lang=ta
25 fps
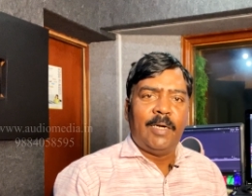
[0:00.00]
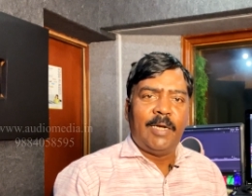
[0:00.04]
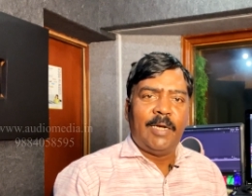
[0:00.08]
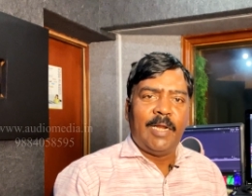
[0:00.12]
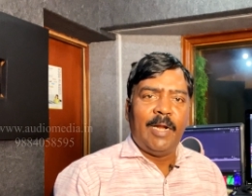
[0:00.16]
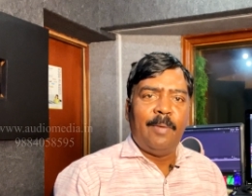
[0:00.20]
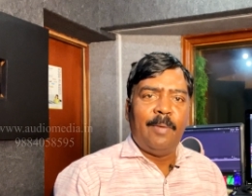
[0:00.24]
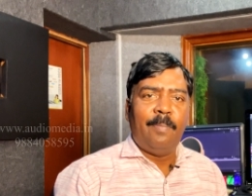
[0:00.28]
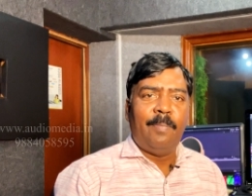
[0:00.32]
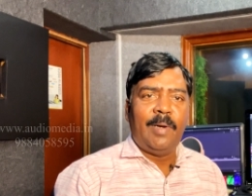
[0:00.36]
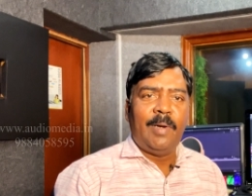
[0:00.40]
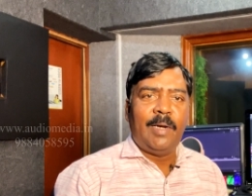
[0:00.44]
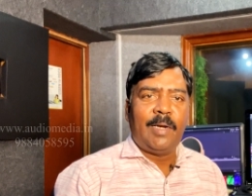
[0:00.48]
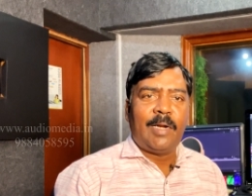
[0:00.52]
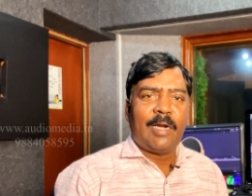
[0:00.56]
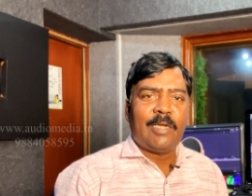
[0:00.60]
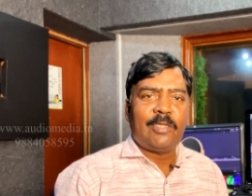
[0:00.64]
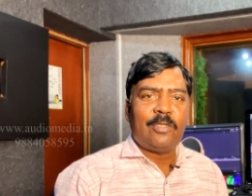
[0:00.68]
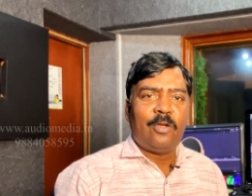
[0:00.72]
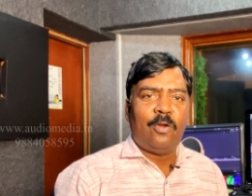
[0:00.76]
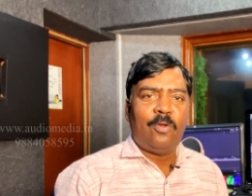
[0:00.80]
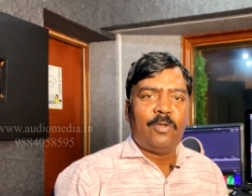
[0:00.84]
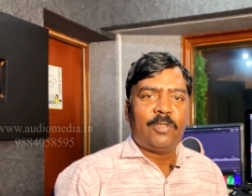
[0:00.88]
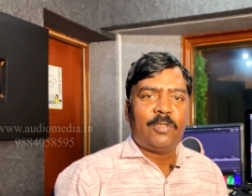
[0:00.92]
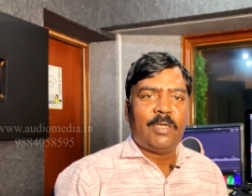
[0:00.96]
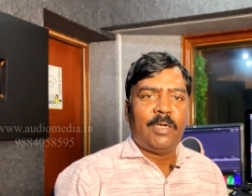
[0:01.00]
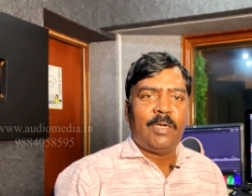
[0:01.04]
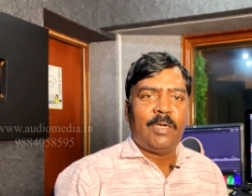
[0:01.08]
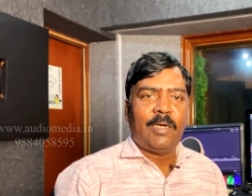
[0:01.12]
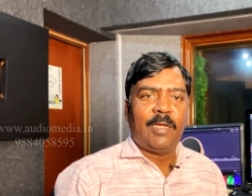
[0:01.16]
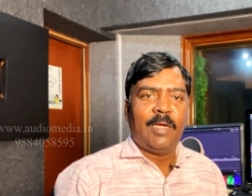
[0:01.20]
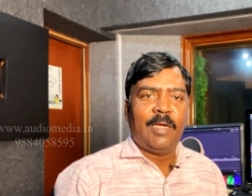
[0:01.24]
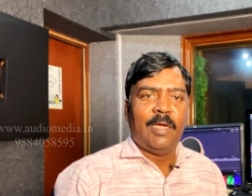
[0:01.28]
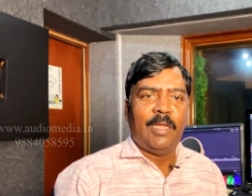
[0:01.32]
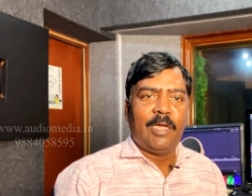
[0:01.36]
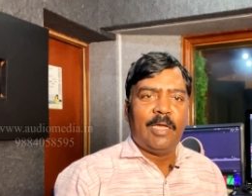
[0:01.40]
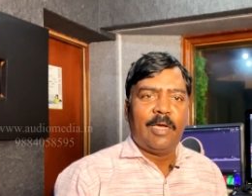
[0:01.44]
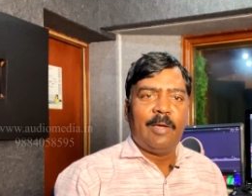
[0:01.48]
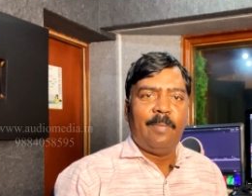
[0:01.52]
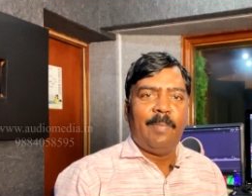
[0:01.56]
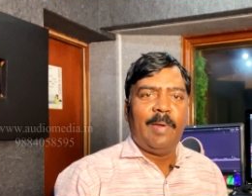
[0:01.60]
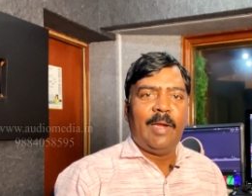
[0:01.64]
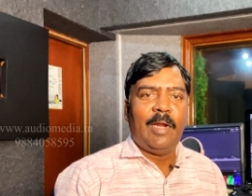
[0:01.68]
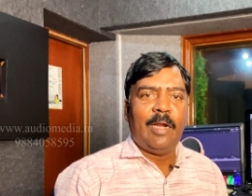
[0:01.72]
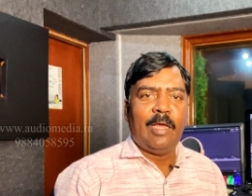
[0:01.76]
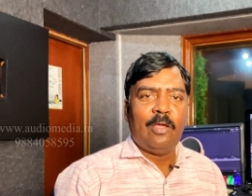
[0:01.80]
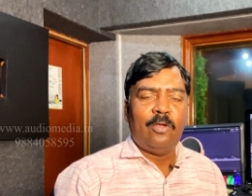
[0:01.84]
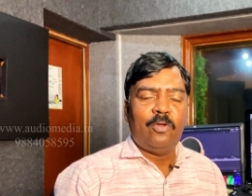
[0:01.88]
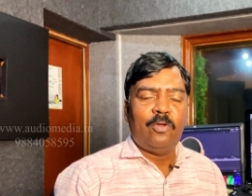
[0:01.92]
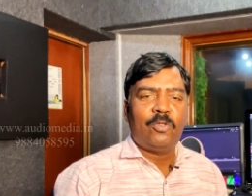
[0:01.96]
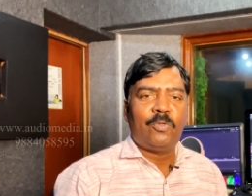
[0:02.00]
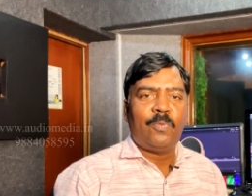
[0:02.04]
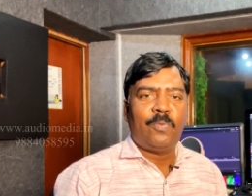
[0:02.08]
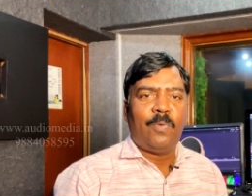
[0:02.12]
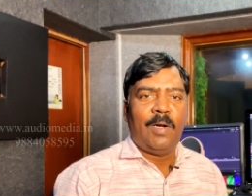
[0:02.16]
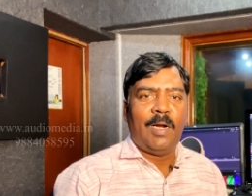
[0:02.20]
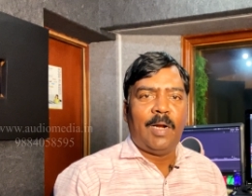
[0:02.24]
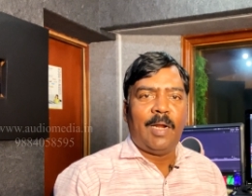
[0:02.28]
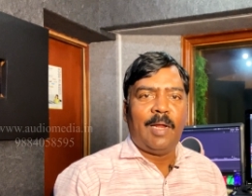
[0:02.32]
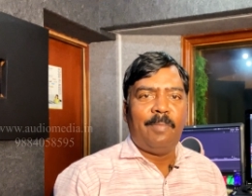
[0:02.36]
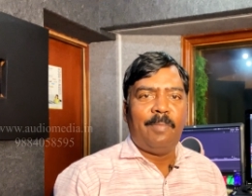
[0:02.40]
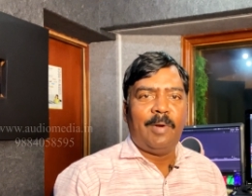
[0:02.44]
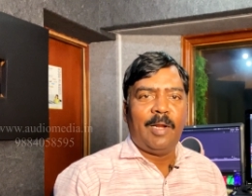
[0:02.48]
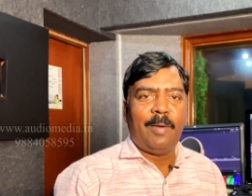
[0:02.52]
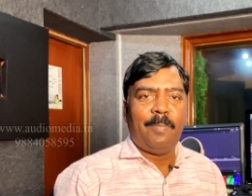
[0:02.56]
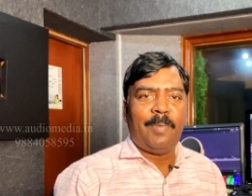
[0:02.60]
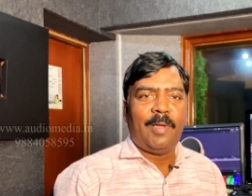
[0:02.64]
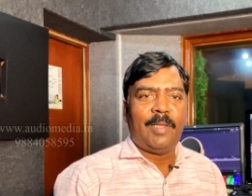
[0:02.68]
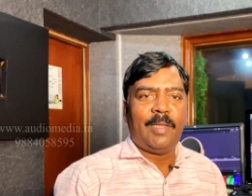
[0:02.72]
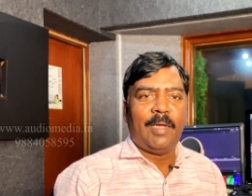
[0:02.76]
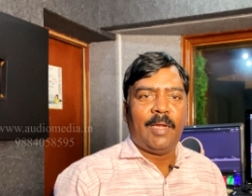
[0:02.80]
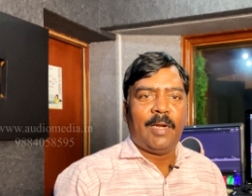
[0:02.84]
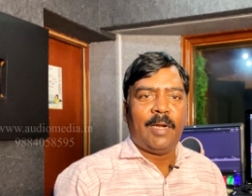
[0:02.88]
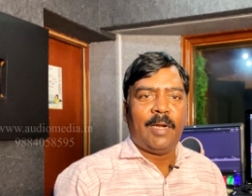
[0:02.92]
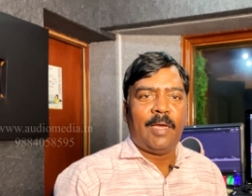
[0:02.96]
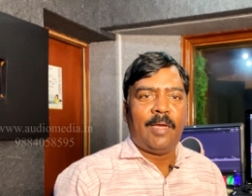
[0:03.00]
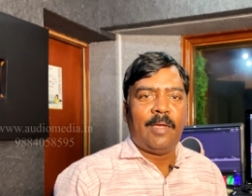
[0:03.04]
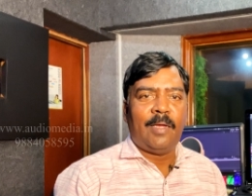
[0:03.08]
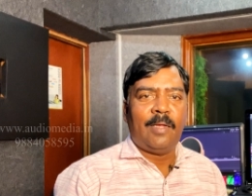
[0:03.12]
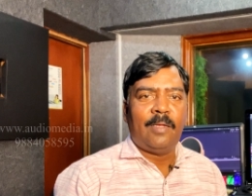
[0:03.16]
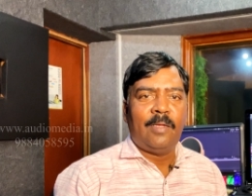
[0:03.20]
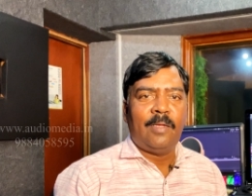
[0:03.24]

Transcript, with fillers: டென் பிட் ரெசல்யூஷன் எதுக்கு மெயினாக யூஸ்ஃபுல் அப்படின்னு பார்த்தீங்கன்னா